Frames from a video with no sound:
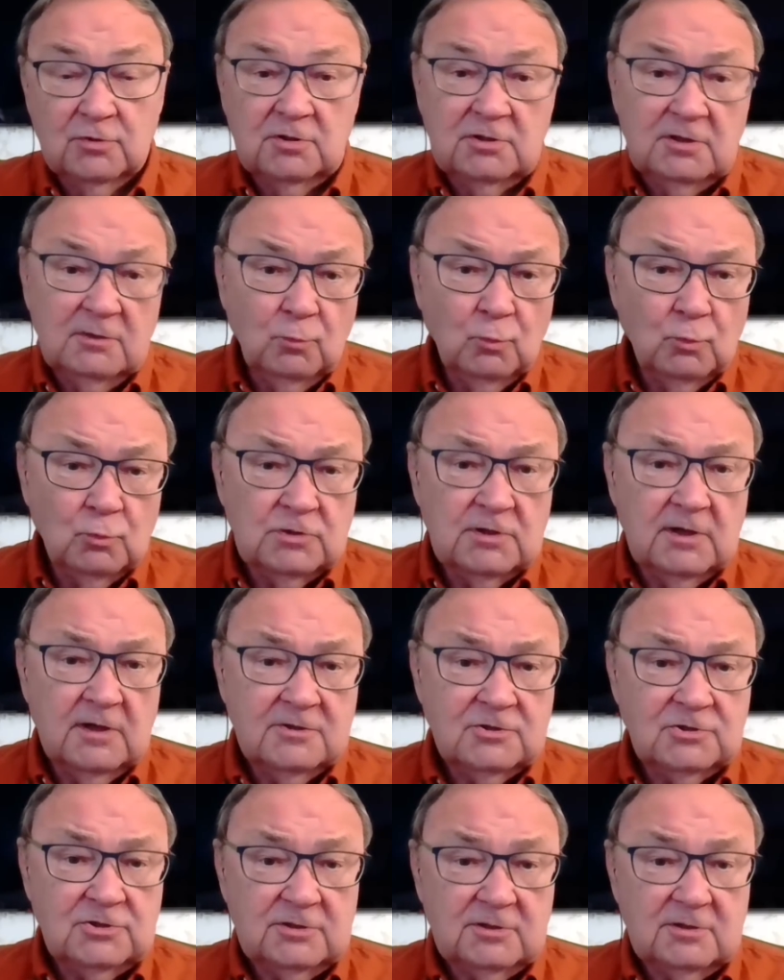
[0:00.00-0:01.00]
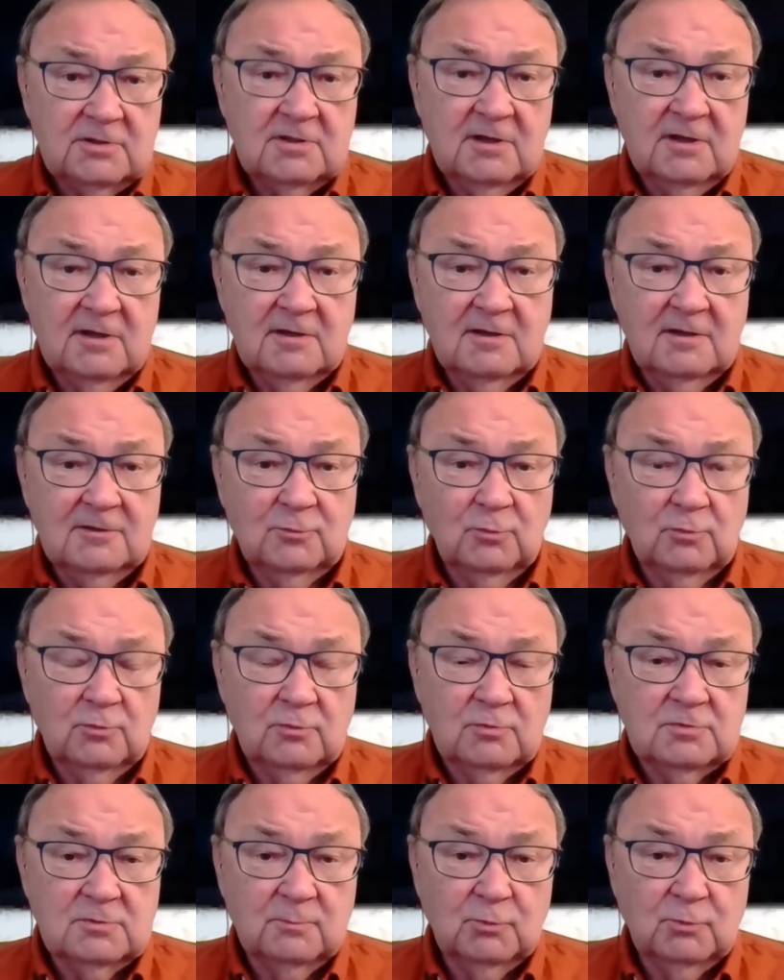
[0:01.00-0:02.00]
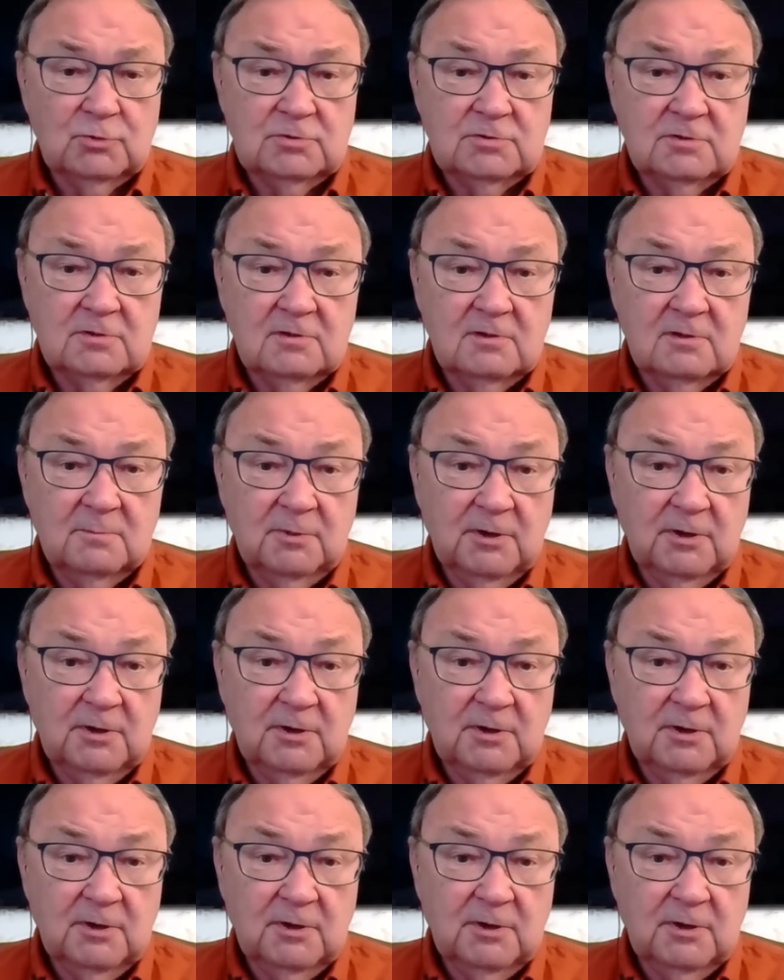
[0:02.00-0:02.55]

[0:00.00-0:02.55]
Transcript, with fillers: Это утка очередная, которую запустили.